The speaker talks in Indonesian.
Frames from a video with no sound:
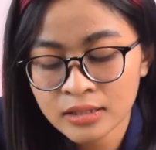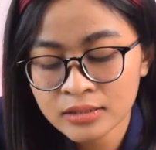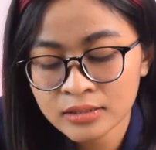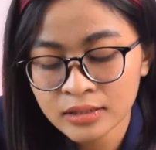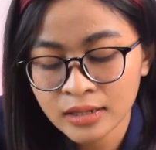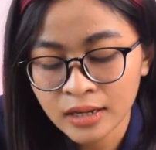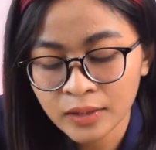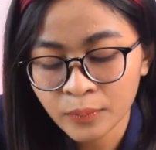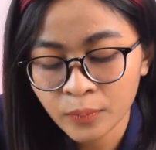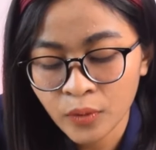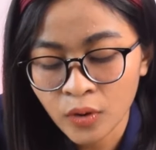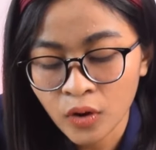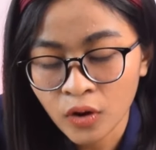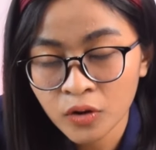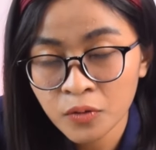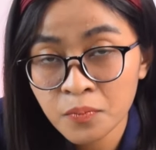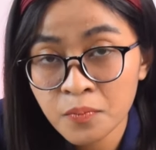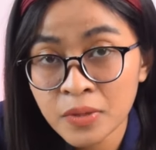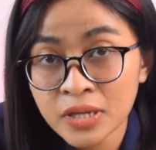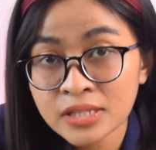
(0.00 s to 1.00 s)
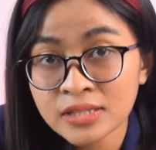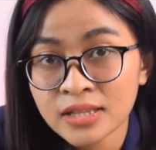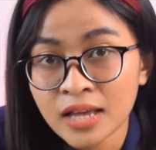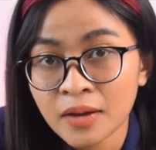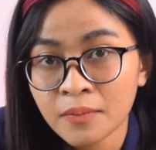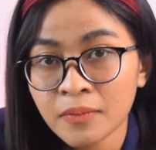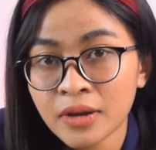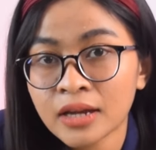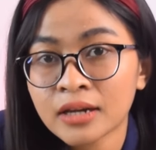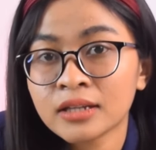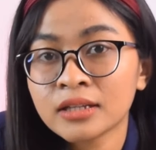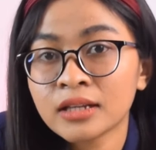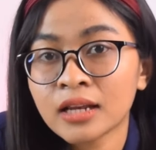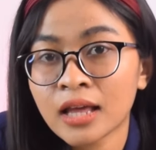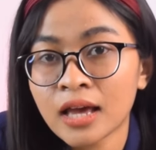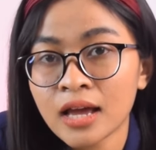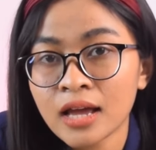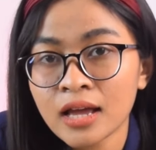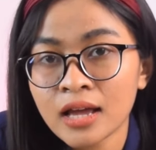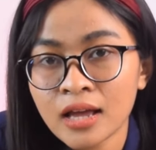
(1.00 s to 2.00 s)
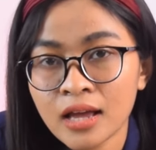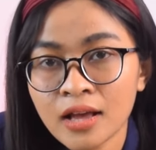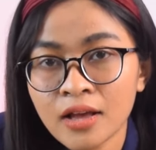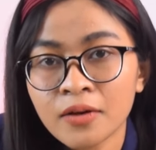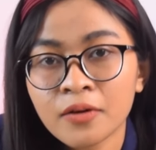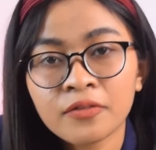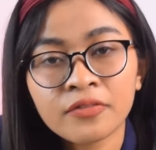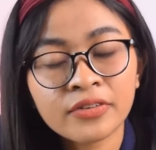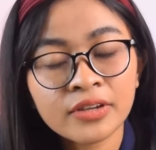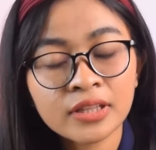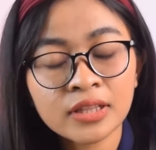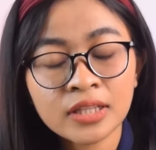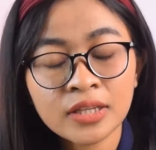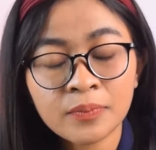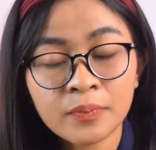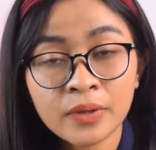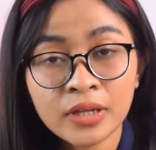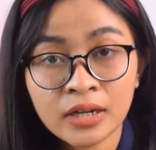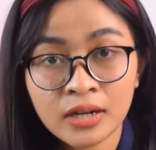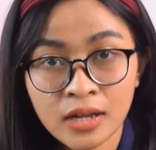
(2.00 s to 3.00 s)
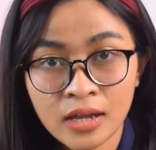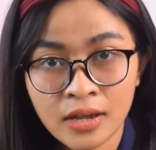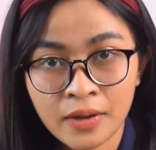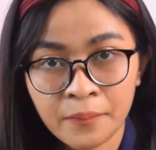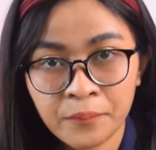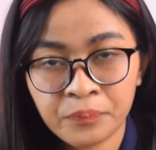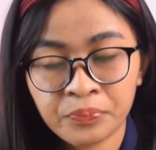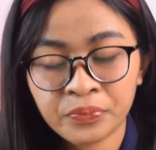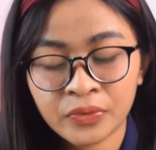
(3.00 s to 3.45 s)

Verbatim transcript: serat pohon pisang Manila, Filipina.